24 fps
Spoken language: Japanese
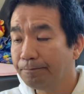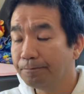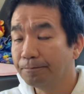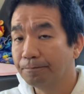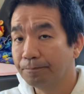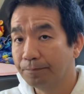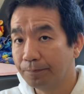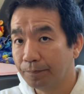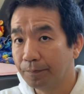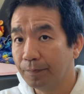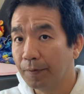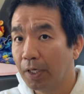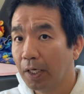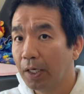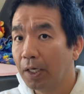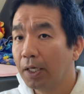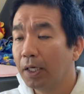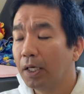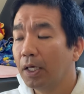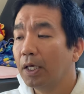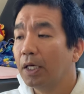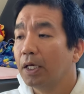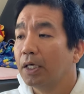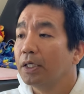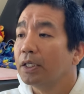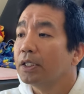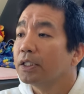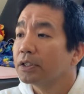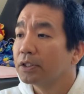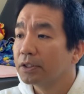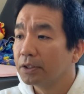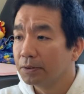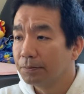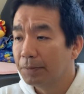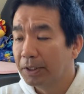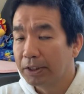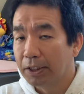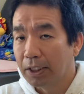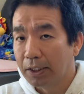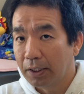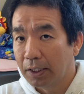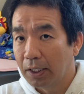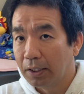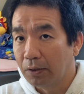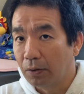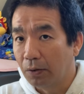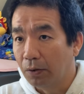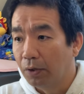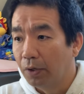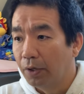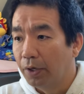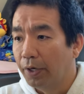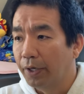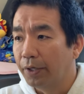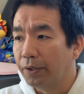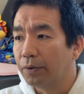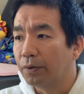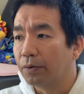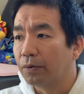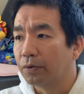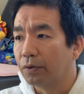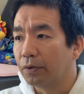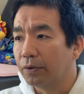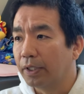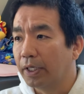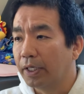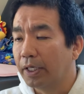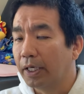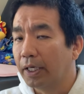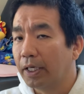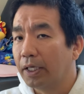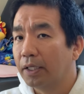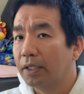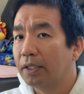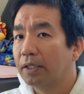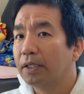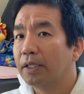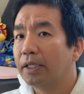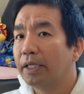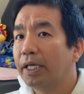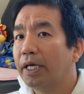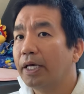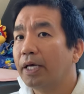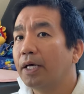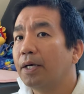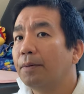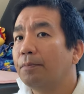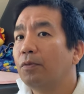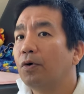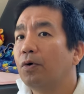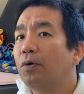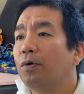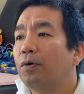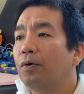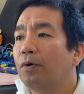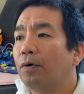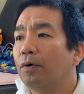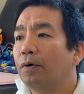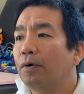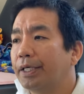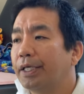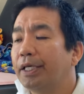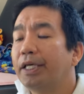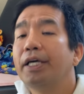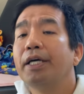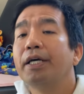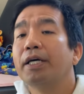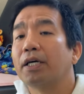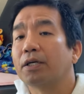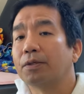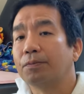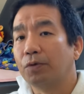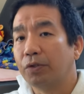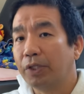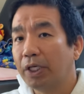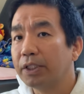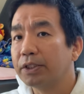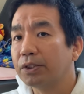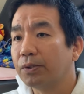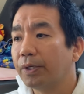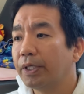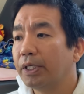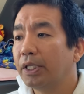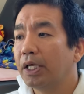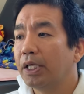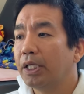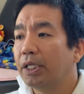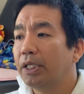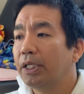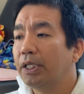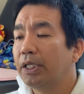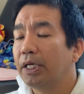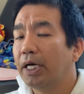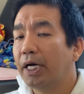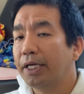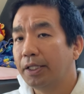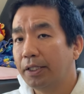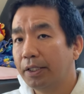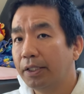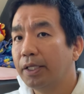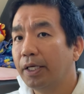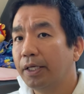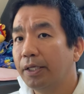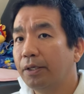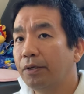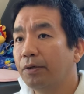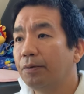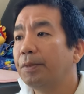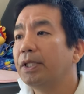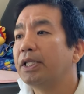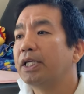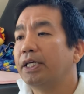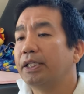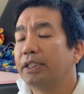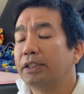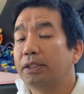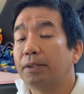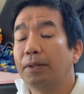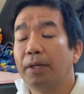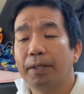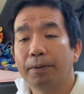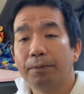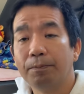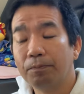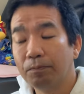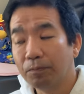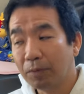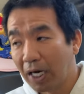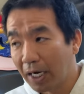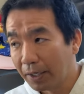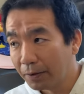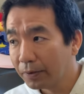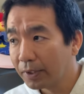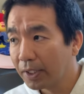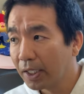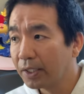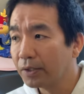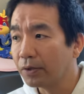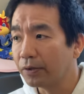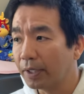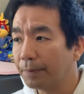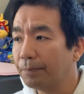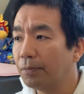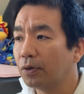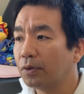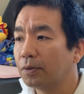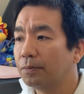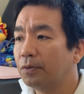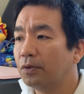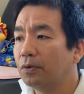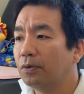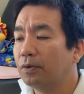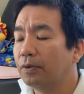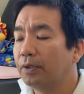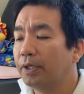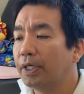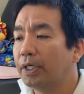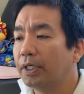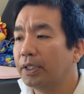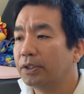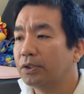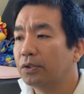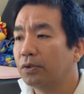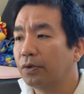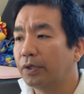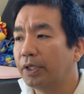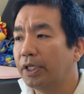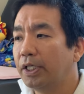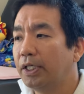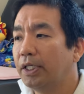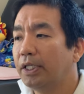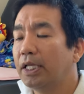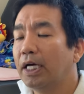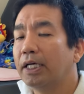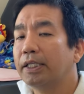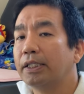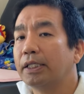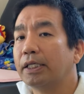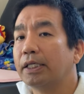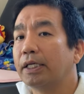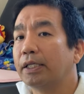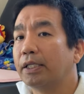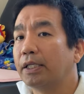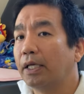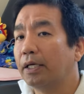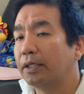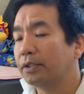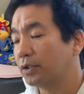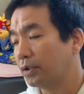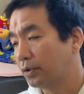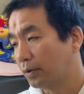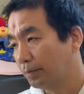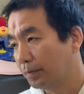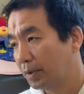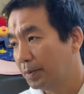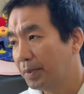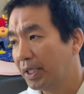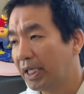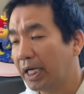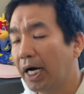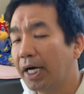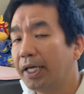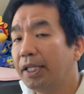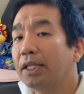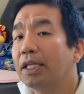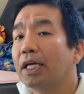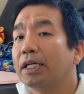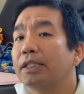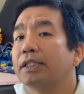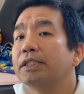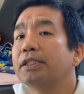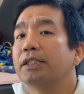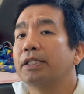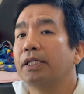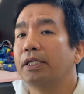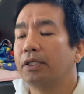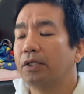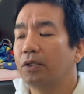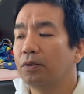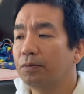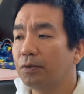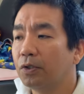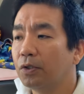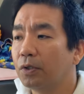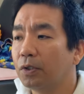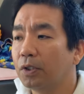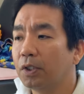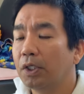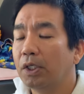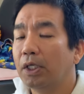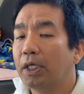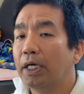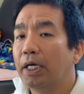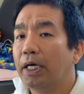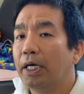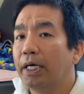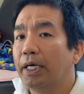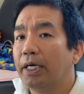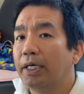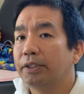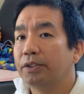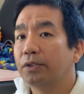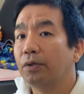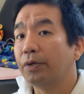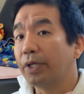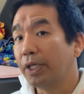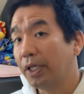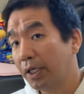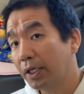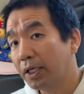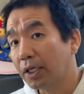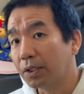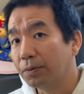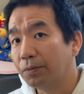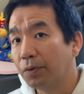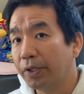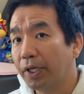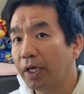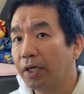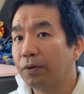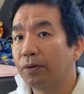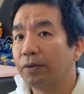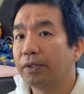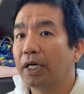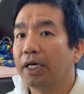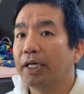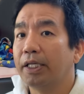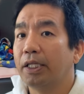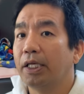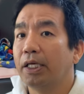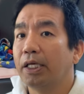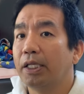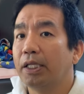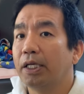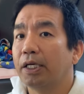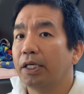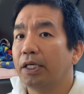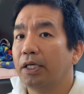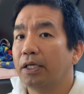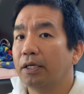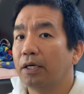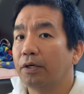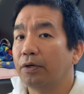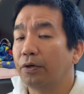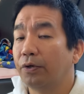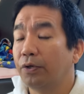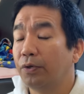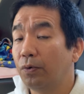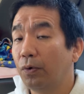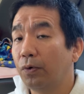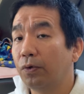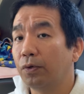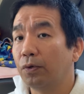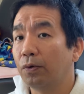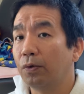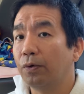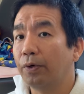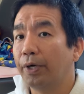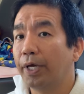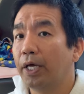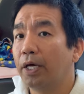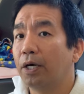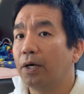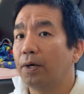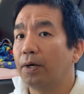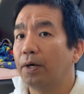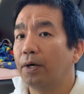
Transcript: うん、進めちゃったということで、で、もう金額もね、それなりに入っているみたいです。えある程度ね、僕も、えちょっと聞いたん、ちょっと耳に入ったんですけれども、えその金額もね、具体的な金額言おうと、え